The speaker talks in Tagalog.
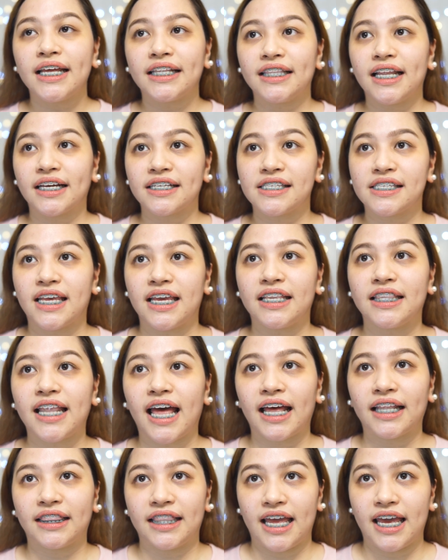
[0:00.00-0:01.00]
ng skin
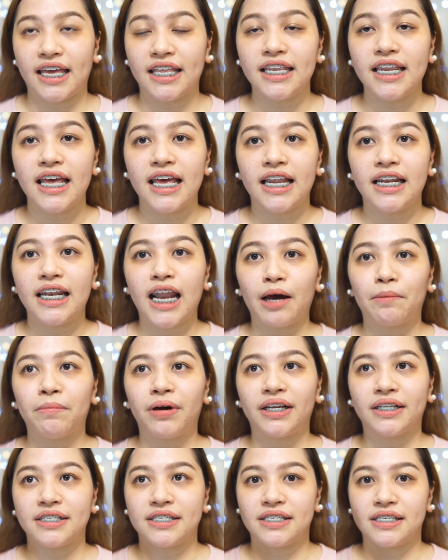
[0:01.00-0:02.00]
natin
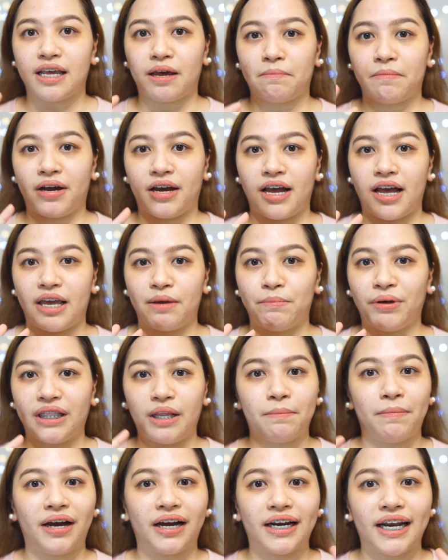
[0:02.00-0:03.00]
laban sa mga iba't
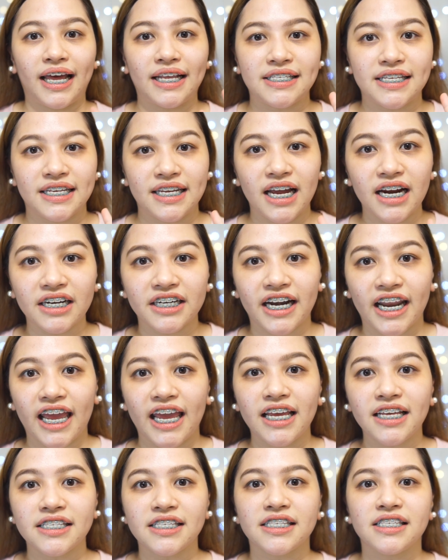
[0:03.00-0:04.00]
ibang klase ng
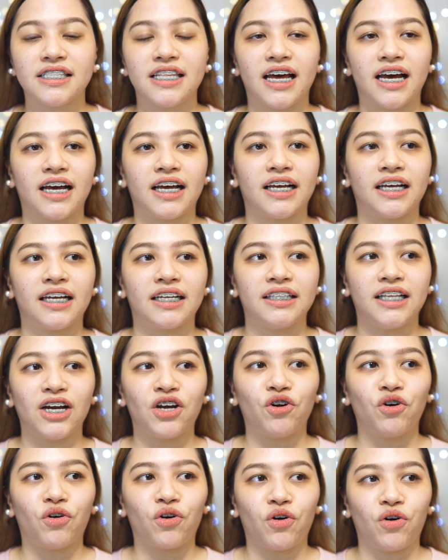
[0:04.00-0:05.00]
rays na
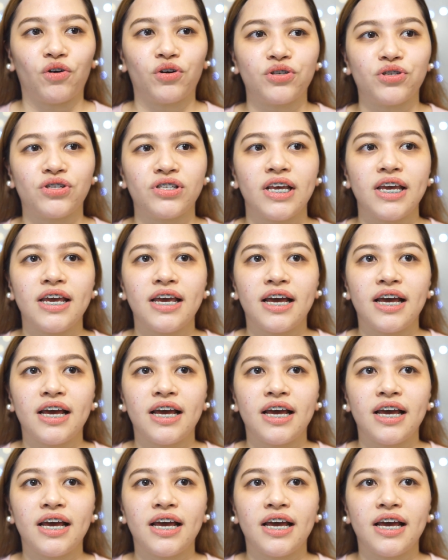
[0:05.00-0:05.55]
nagkakos